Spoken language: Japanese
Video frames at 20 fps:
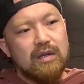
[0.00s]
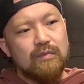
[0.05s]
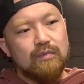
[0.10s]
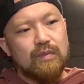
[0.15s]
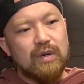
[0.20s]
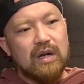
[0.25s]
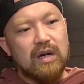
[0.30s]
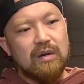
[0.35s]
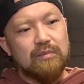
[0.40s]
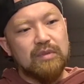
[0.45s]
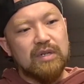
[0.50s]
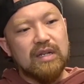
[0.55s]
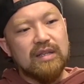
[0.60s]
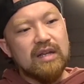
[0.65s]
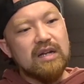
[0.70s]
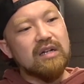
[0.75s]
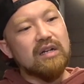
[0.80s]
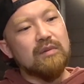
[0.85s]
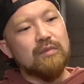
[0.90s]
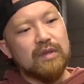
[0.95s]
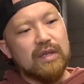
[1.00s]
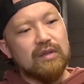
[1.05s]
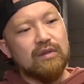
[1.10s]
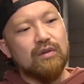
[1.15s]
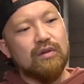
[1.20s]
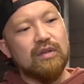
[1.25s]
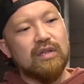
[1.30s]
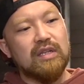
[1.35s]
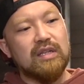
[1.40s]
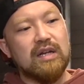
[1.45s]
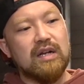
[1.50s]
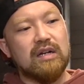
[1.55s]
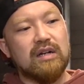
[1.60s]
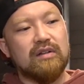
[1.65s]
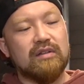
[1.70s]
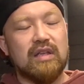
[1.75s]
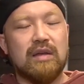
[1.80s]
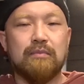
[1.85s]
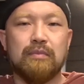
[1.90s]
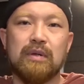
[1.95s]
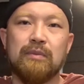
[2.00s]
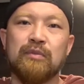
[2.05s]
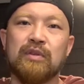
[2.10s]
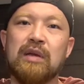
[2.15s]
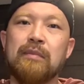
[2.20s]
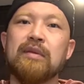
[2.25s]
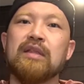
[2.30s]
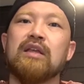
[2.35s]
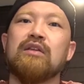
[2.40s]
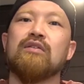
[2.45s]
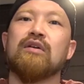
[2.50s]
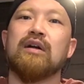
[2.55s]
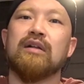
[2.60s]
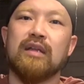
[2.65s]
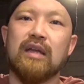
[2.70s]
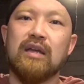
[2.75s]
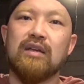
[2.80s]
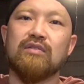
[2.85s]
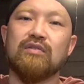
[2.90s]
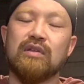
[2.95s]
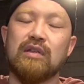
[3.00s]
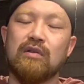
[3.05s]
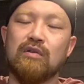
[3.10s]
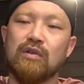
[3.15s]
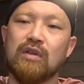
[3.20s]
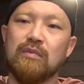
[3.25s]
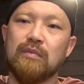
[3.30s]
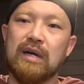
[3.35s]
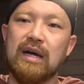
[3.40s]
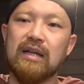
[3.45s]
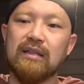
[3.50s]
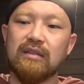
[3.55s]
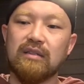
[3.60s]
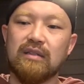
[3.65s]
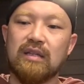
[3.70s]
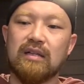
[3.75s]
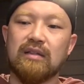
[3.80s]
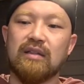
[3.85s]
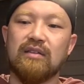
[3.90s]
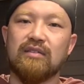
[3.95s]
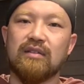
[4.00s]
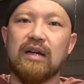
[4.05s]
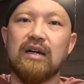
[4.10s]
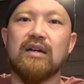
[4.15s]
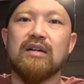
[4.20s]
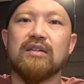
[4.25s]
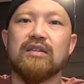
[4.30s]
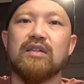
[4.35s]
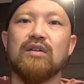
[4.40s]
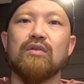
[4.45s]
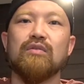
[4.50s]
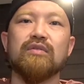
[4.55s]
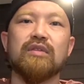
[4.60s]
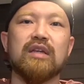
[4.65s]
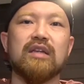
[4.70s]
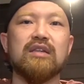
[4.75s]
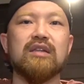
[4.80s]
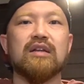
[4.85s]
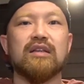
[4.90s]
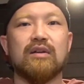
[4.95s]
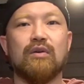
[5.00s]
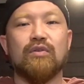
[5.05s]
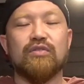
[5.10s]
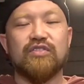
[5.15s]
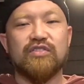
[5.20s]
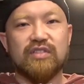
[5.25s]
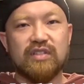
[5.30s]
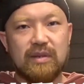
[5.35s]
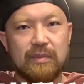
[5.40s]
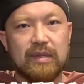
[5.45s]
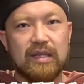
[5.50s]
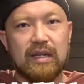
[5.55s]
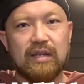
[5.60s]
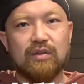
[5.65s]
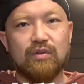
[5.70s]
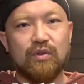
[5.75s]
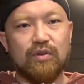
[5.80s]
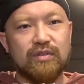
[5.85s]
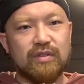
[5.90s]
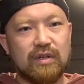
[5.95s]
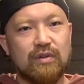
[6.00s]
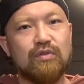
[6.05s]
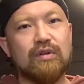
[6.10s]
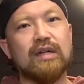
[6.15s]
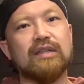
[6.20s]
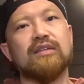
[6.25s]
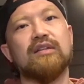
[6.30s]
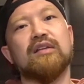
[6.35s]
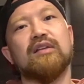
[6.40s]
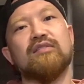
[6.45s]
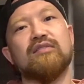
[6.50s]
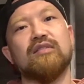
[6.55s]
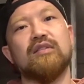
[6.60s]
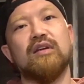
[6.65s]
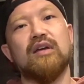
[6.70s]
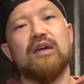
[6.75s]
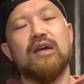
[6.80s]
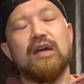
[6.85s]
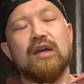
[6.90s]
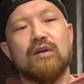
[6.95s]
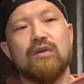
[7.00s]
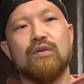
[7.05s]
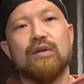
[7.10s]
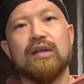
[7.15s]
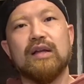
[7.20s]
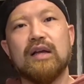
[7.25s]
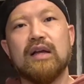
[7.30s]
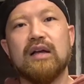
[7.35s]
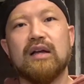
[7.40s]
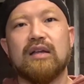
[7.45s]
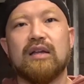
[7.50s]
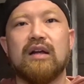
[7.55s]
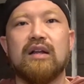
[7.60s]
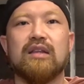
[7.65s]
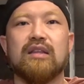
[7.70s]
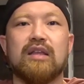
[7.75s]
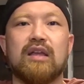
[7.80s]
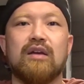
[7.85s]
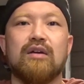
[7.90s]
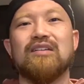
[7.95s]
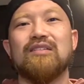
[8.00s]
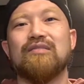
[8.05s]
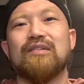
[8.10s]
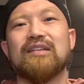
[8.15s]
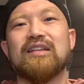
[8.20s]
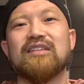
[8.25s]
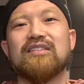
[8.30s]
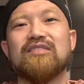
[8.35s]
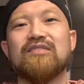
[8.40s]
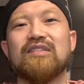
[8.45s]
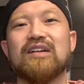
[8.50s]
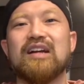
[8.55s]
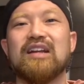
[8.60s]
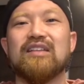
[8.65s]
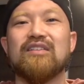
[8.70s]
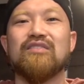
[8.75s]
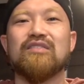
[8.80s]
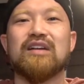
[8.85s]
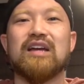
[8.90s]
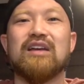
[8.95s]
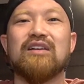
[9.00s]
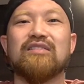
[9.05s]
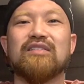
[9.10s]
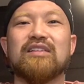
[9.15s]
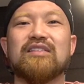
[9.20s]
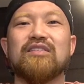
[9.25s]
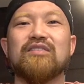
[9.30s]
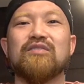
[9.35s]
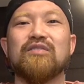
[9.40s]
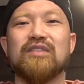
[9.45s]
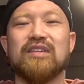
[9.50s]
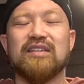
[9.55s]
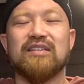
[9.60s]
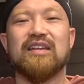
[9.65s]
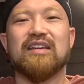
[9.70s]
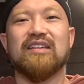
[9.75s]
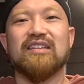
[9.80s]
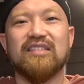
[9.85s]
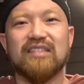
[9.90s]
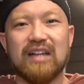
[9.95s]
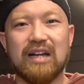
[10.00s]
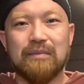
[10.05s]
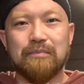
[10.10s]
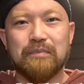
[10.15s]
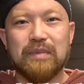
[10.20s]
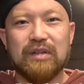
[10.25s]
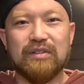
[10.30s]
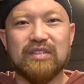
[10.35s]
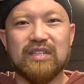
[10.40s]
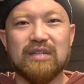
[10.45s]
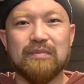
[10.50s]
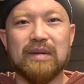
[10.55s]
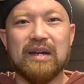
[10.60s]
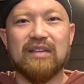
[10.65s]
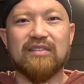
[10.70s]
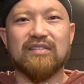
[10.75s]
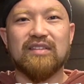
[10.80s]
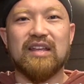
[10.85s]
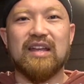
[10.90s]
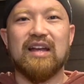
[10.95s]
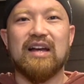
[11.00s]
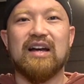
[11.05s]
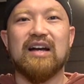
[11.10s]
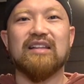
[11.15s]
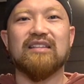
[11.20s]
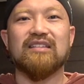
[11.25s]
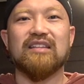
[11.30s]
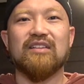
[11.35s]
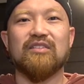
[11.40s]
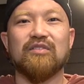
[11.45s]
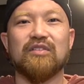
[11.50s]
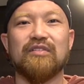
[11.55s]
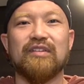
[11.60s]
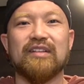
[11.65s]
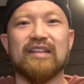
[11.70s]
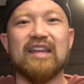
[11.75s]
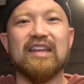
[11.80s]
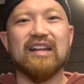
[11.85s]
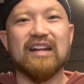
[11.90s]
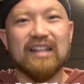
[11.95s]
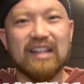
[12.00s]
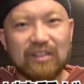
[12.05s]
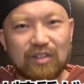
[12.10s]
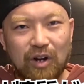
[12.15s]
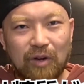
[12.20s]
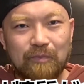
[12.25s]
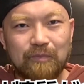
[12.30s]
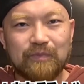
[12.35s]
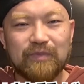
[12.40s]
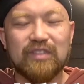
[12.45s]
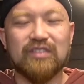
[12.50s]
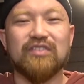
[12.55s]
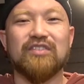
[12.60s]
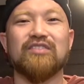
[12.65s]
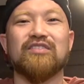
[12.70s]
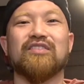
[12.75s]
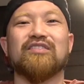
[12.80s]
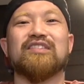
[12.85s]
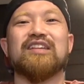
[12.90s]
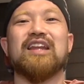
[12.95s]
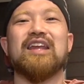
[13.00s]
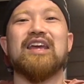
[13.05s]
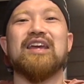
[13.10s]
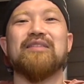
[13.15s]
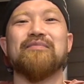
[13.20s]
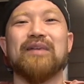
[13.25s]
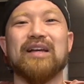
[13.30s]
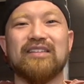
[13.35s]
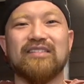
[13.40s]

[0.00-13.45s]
まあ油なんかもね、トリュフなんかは天ぷらも食べたりとかね、そういった時もあったんですが、基本的にはね、お寿司食べたり糖質が多かったです。これがやはりね、私の体を回復させるのに適した PC バランスであったのではないかなと推測されま